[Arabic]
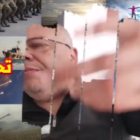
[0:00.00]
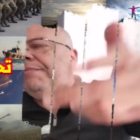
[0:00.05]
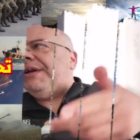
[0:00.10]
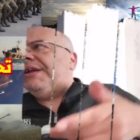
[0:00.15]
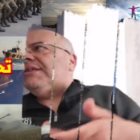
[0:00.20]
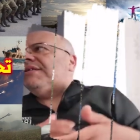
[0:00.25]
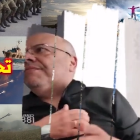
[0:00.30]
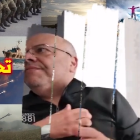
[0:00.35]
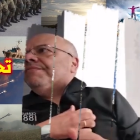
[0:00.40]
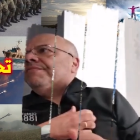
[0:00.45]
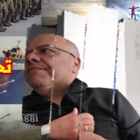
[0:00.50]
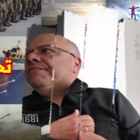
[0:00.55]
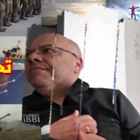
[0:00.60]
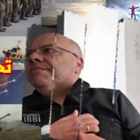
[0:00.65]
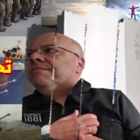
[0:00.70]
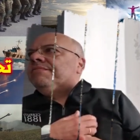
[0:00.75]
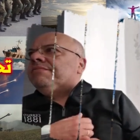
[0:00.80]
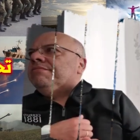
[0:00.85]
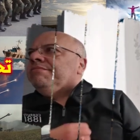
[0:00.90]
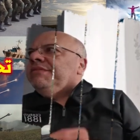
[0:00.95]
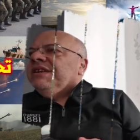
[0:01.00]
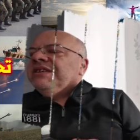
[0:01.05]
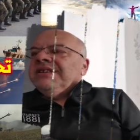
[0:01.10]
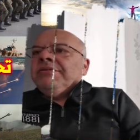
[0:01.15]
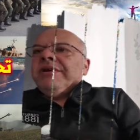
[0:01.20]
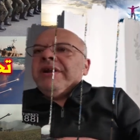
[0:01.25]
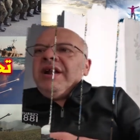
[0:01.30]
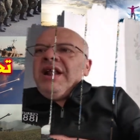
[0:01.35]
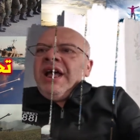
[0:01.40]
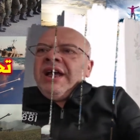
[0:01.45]
العباد من
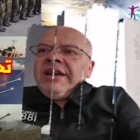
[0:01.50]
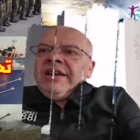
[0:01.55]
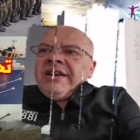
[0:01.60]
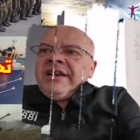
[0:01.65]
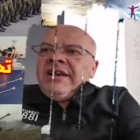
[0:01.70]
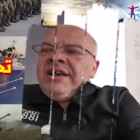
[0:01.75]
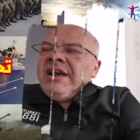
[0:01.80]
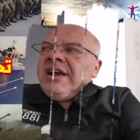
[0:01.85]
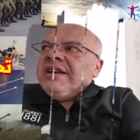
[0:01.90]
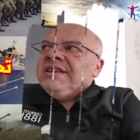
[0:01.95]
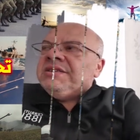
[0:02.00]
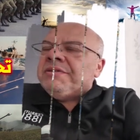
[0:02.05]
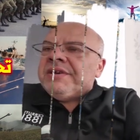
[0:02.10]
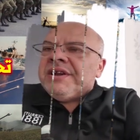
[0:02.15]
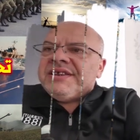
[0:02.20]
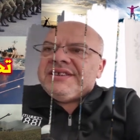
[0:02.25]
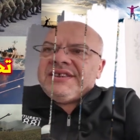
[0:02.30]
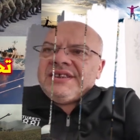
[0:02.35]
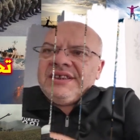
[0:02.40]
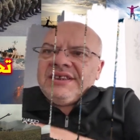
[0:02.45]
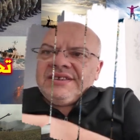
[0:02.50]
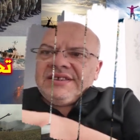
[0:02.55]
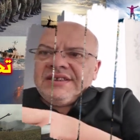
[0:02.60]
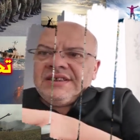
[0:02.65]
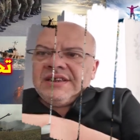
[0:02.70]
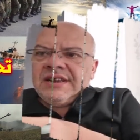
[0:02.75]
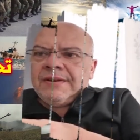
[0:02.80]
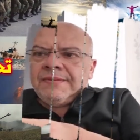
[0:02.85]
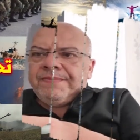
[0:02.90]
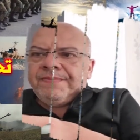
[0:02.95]
الثورة الحقيقية أي ثورة
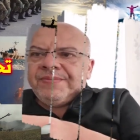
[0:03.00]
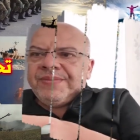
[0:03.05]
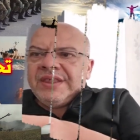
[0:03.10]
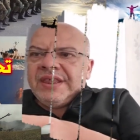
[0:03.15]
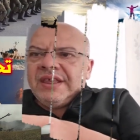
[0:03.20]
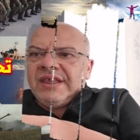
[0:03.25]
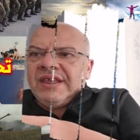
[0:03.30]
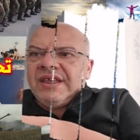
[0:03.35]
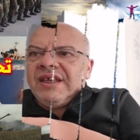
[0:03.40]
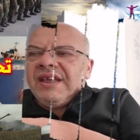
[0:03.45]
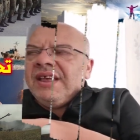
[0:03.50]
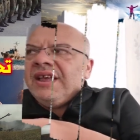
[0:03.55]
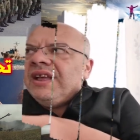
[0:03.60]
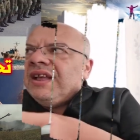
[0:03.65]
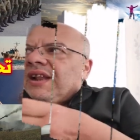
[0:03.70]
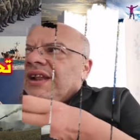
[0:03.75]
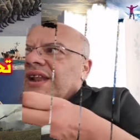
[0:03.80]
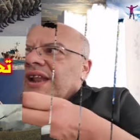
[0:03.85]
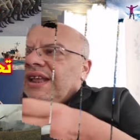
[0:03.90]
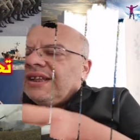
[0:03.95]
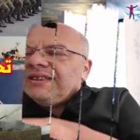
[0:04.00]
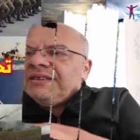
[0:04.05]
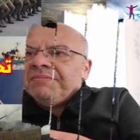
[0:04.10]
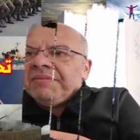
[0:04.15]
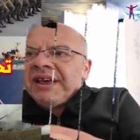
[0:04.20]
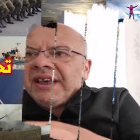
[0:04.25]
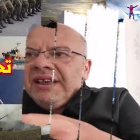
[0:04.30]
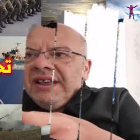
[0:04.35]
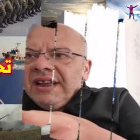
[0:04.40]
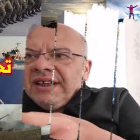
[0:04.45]
سياسية
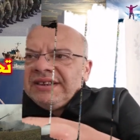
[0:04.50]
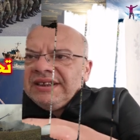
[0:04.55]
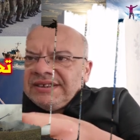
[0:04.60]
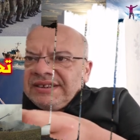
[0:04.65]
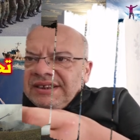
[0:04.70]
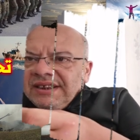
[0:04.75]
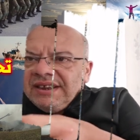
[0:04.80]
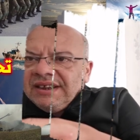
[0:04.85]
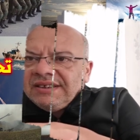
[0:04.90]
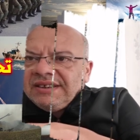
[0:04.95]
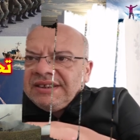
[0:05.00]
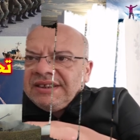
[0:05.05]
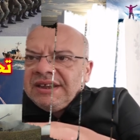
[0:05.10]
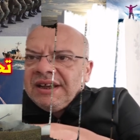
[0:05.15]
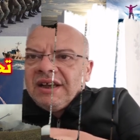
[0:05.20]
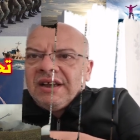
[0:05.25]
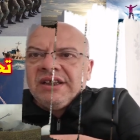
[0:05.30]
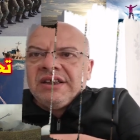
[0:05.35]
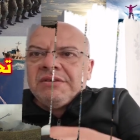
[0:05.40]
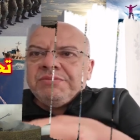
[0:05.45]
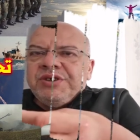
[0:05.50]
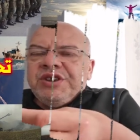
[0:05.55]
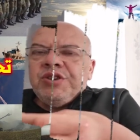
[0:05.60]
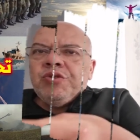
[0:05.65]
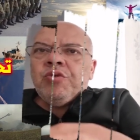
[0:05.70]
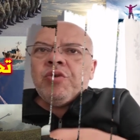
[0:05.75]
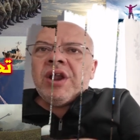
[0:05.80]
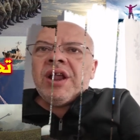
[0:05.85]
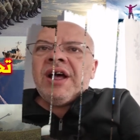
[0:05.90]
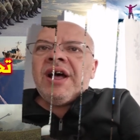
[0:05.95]
لازم قيادة سياسية
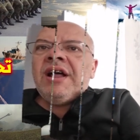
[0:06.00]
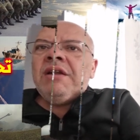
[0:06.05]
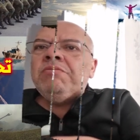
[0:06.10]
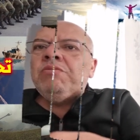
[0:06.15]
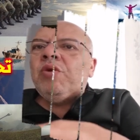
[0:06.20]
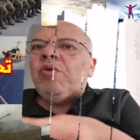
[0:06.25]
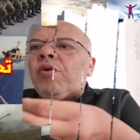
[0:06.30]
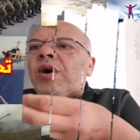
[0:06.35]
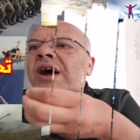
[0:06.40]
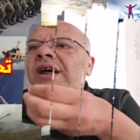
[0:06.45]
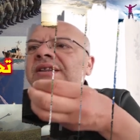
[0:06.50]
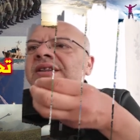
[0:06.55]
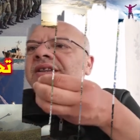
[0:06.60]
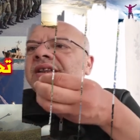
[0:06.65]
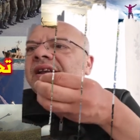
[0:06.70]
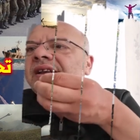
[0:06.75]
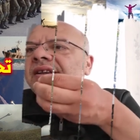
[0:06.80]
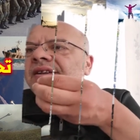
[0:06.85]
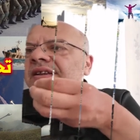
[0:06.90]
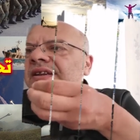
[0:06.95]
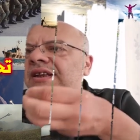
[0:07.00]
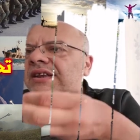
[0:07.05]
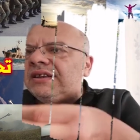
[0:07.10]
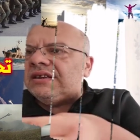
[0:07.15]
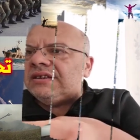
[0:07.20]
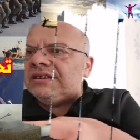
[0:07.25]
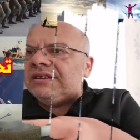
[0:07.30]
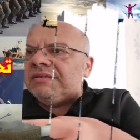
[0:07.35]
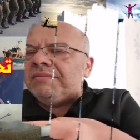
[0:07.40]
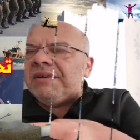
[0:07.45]
يمشي وراها
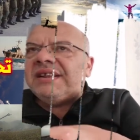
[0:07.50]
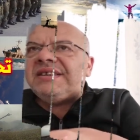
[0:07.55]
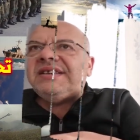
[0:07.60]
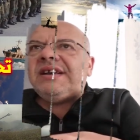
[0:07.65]
المواطنين ما